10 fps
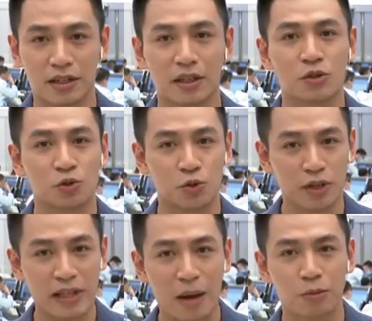成了
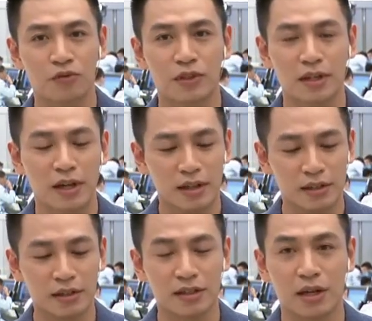绝大部分的
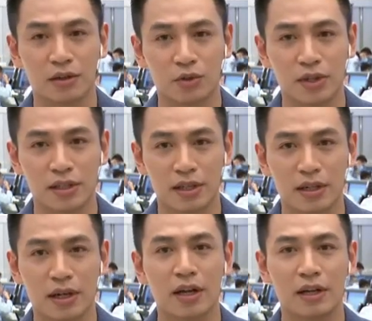镜像对接
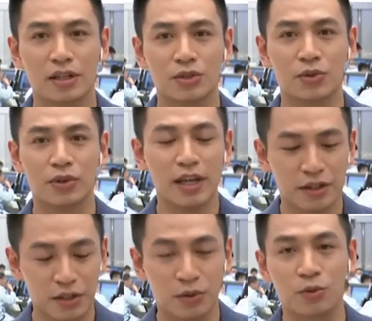的这种
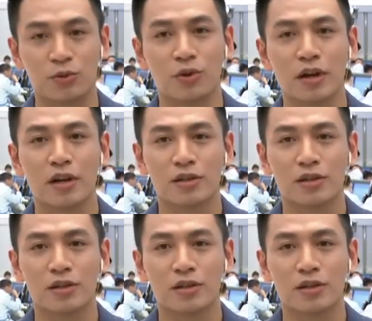验证工作。